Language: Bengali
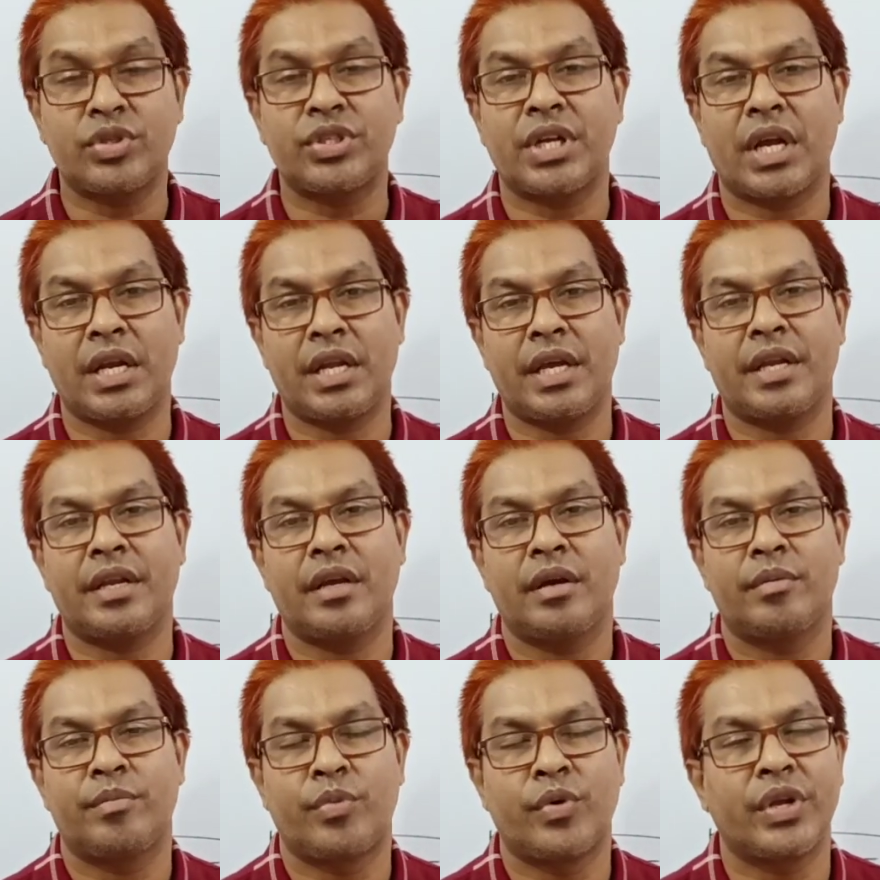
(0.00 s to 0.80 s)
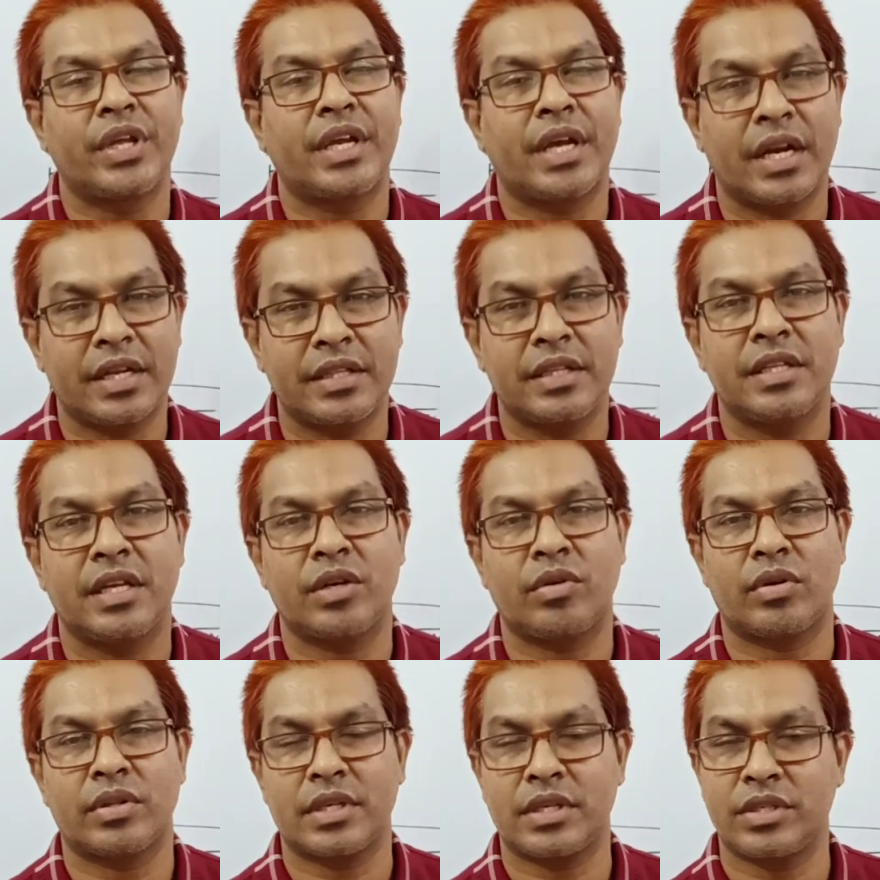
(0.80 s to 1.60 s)
সালের পরীক্ষার্থীদের
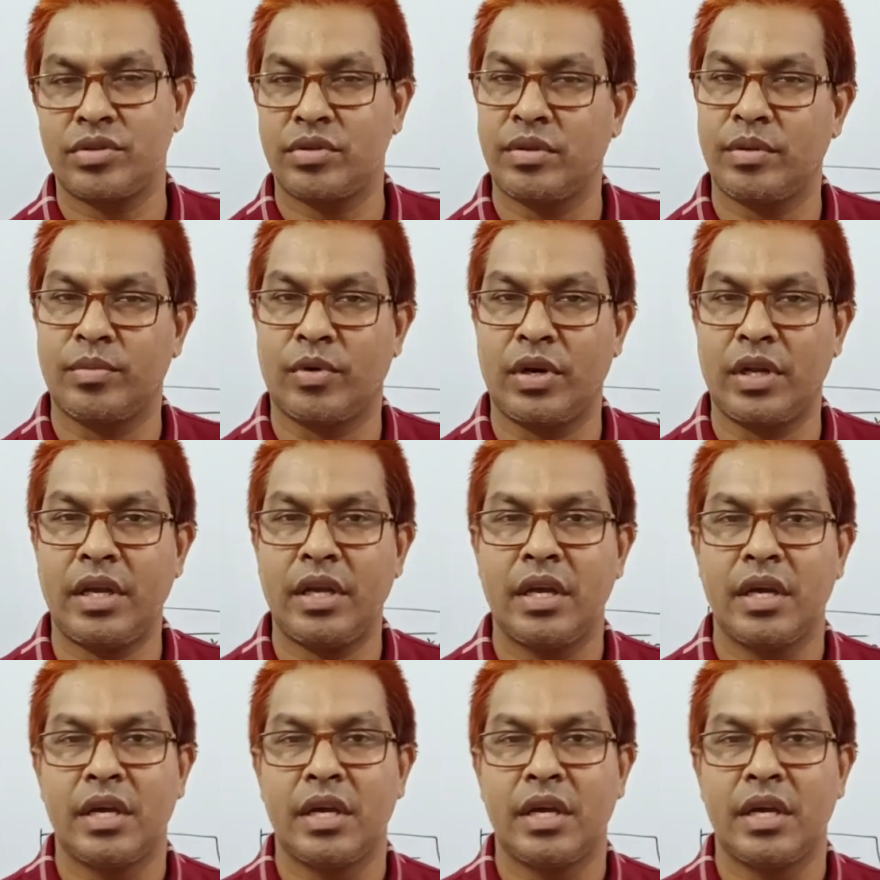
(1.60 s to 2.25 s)
কথা যদি বলি